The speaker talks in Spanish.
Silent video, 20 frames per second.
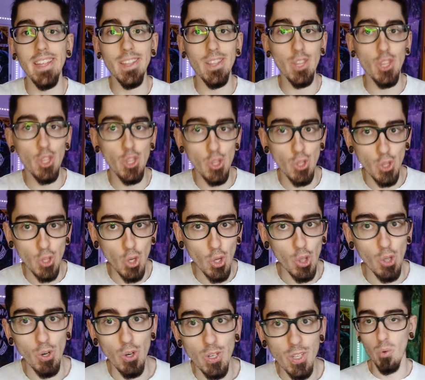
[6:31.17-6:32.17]
de
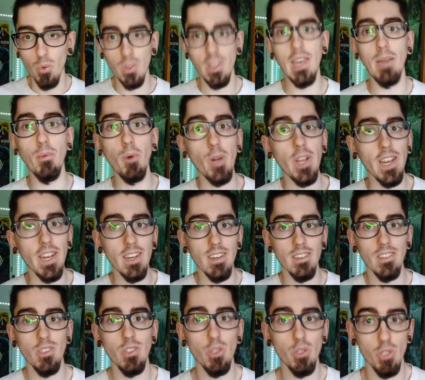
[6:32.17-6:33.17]
todo. Algún día
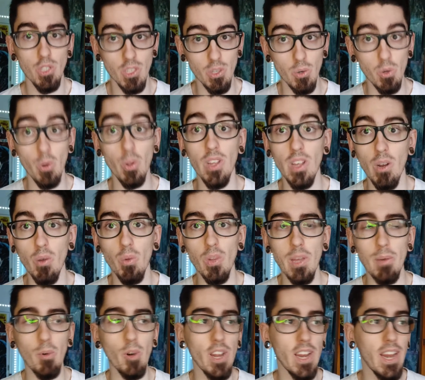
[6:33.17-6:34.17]
morirá. Yo estoy seguro de que algún día